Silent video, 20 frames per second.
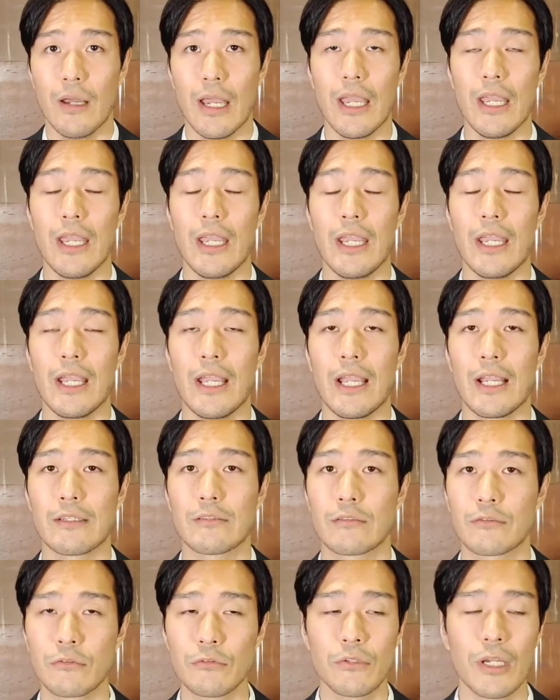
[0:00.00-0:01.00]
えー、
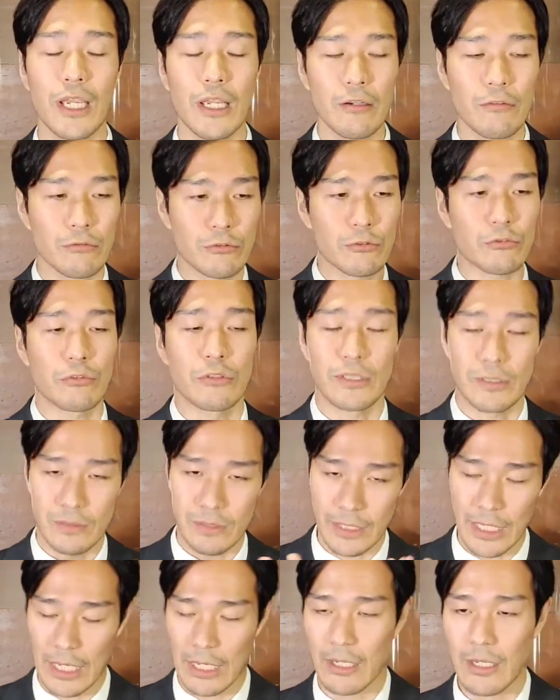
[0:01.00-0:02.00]
と、その辺をちょっとで
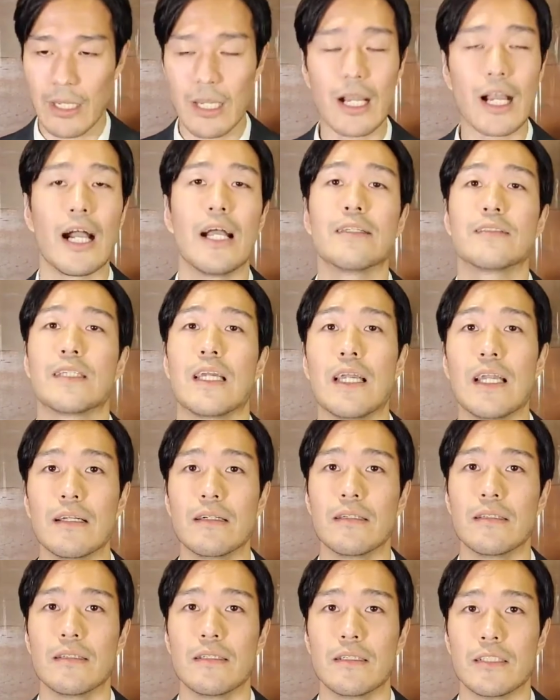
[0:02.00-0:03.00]
すね、改
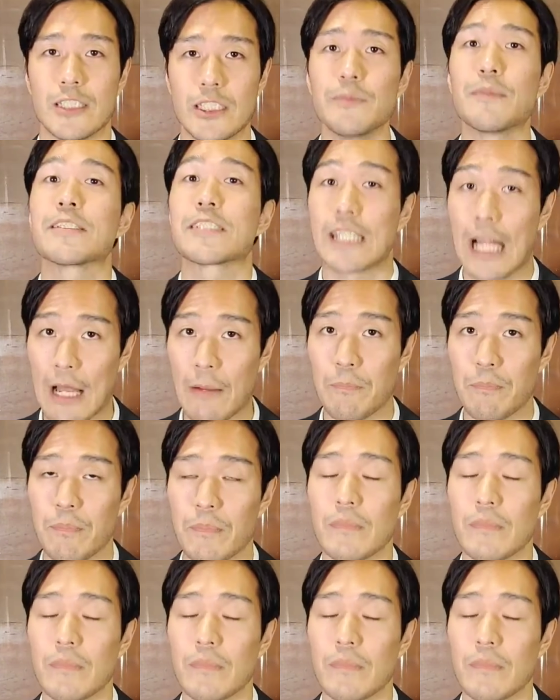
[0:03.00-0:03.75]
善しました。